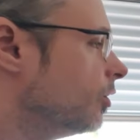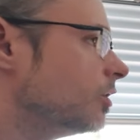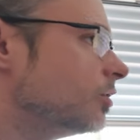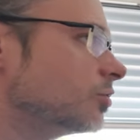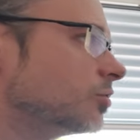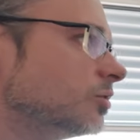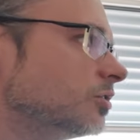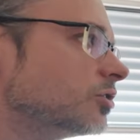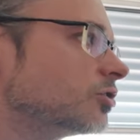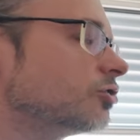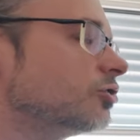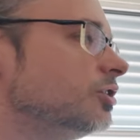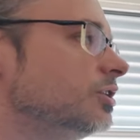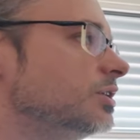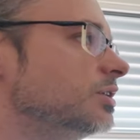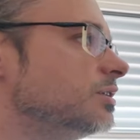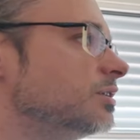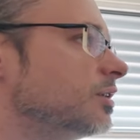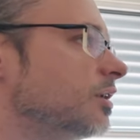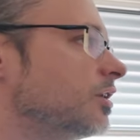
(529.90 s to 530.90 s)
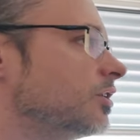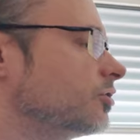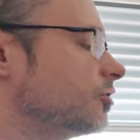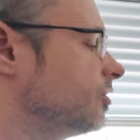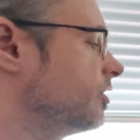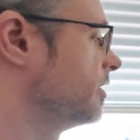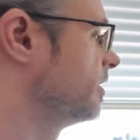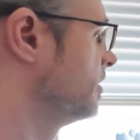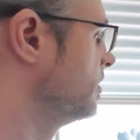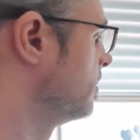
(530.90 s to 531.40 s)
Höhenunterschiede
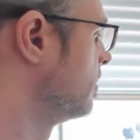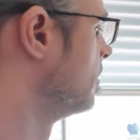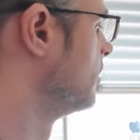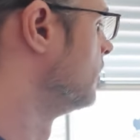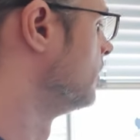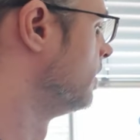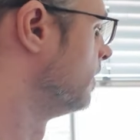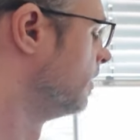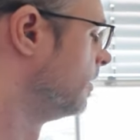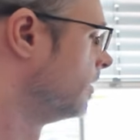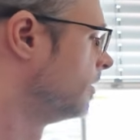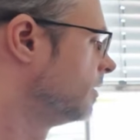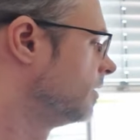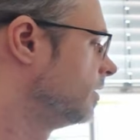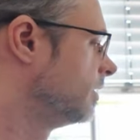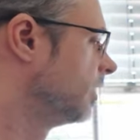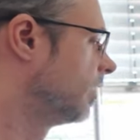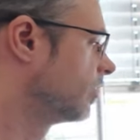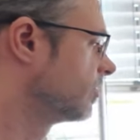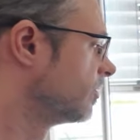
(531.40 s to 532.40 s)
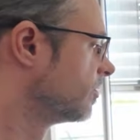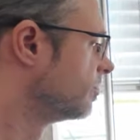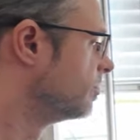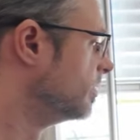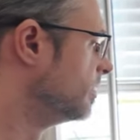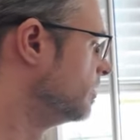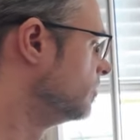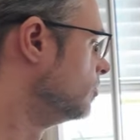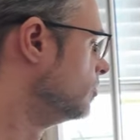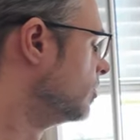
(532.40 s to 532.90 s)
darstellen. Genau, das
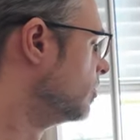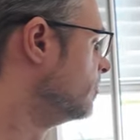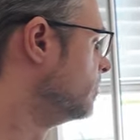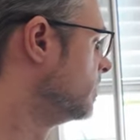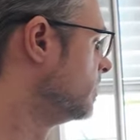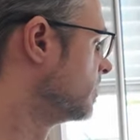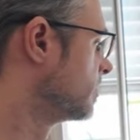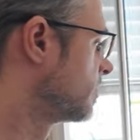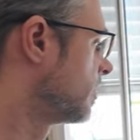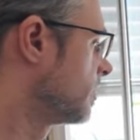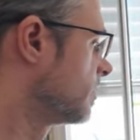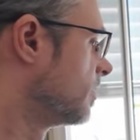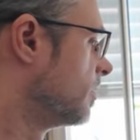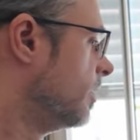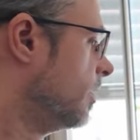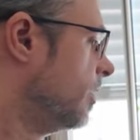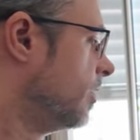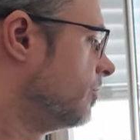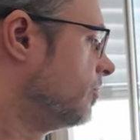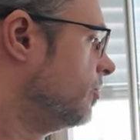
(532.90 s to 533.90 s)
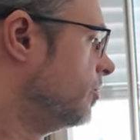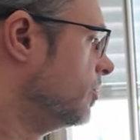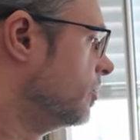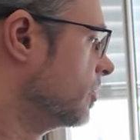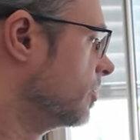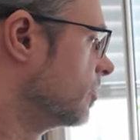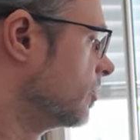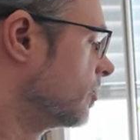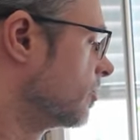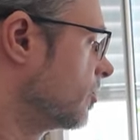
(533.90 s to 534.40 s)
wird überwiegend dann für
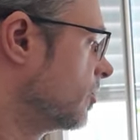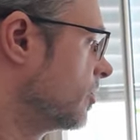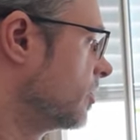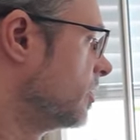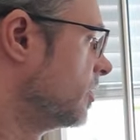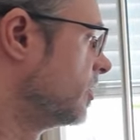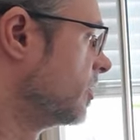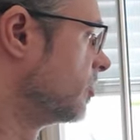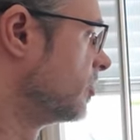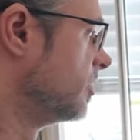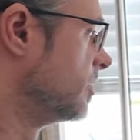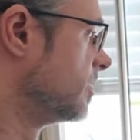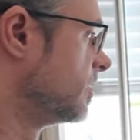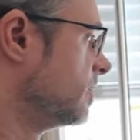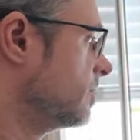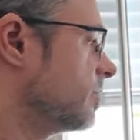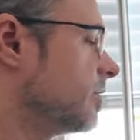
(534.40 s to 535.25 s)
solche Geschichten